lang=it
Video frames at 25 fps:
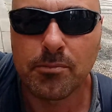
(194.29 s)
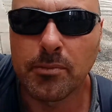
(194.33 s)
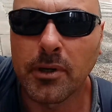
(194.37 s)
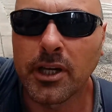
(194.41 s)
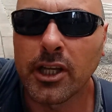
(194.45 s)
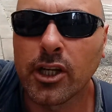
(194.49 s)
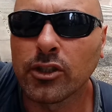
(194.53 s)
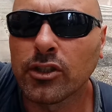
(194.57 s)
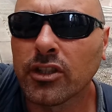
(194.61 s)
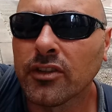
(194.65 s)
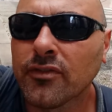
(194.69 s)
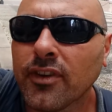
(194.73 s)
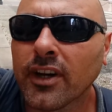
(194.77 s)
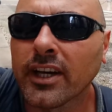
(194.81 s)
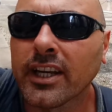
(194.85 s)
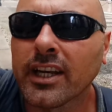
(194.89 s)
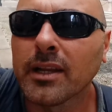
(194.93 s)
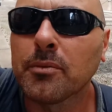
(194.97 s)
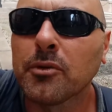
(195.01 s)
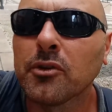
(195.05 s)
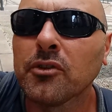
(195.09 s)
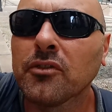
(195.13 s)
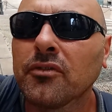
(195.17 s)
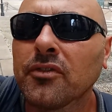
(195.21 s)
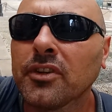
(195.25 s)
spero di
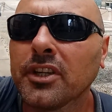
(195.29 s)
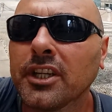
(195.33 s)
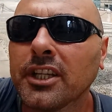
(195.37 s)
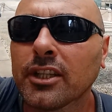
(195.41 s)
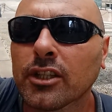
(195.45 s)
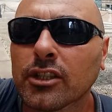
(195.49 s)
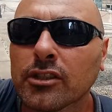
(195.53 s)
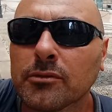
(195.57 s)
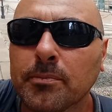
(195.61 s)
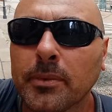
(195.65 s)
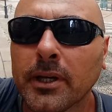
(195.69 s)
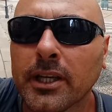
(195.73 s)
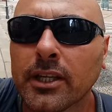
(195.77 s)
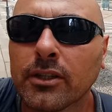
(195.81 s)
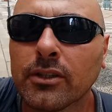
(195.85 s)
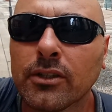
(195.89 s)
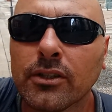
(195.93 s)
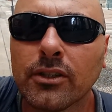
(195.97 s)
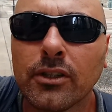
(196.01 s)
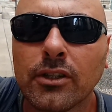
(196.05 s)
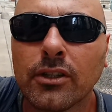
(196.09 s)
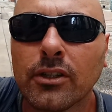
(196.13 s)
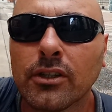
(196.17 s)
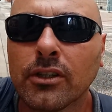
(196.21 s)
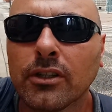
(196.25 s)
fare più video
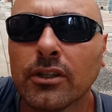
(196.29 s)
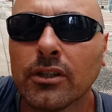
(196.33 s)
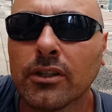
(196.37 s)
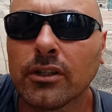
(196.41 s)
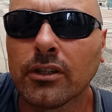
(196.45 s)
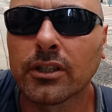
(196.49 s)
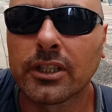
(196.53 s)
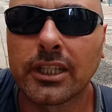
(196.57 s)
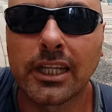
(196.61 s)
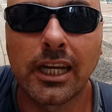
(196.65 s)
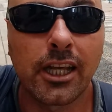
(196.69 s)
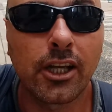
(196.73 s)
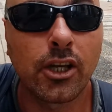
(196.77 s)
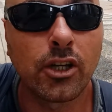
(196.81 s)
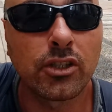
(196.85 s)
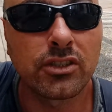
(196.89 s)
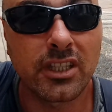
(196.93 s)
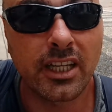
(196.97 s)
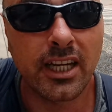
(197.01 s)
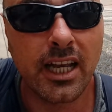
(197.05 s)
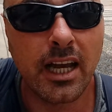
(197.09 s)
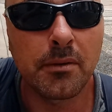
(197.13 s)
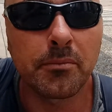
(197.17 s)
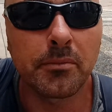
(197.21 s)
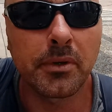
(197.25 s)
spero che le
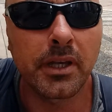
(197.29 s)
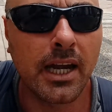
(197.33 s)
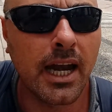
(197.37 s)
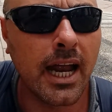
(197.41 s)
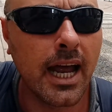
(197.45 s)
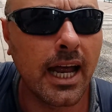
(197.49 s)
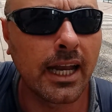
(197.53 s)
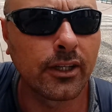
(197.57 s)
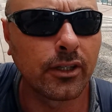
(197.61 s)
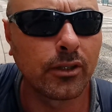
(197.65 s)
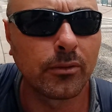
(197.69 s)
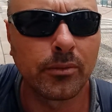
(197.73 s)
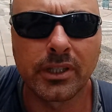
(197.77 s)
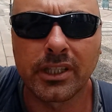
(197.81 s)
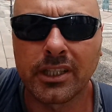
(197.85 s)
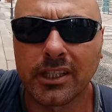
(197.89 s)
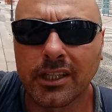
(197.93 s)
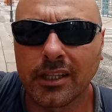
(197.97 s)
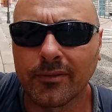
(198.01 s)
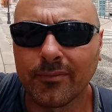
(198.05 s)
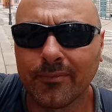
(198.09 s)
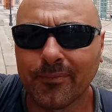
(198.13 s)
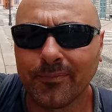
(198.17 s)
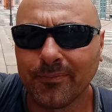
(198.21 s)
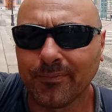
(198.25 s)
cose cambieranno
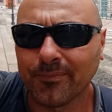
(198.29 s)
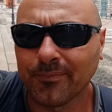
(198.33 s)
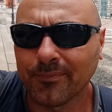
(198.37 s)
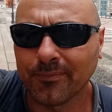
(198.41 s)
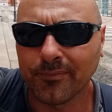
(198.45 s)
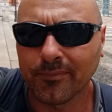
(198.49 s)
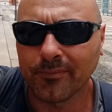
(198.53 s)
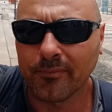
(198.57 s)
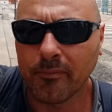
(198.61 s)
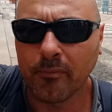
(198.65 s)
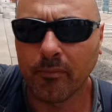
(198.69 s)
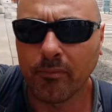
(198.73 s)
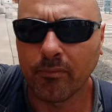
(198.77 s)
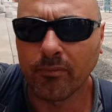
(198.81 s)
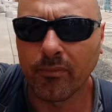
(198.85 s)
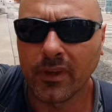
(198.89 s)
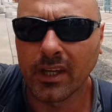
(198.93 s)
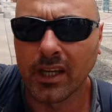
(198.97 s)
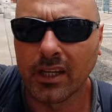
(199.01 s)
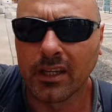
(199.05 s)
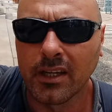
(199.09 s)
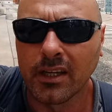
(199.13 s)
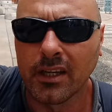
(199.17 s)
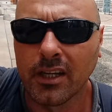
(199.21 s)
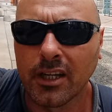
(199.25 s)
perché
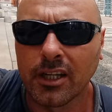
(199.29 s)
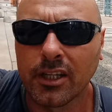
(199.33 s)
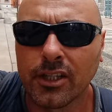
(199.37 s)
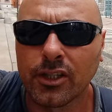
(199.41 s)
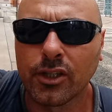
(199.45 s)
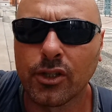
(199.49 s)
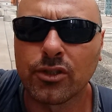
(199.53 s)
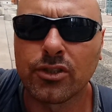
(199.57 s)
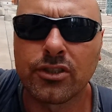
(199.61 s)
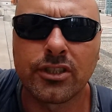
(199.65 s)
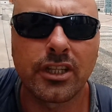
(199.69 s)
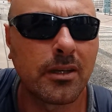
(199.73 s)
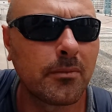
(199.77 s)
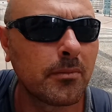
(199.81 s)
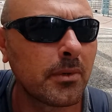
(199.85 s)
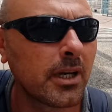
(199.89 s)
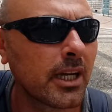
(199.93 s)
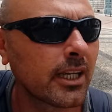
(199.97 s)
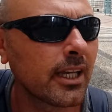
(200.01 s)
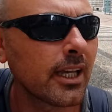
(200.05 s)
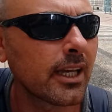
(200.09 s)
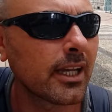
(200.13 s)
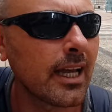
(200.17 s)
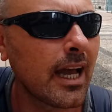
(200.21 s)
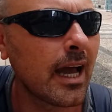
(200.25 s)
non sembra
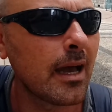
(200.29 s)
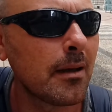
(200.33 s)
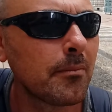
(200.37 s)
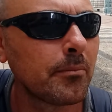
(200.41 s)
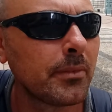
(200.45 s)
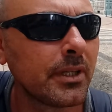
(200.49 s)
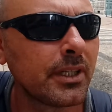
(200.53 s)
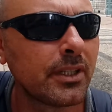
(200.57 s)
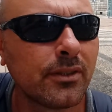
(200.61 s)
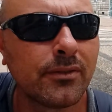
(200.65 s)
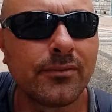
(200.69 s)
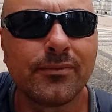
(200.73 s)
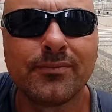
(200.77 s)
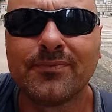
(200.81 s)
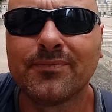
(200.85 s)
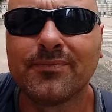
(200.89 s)
che cambino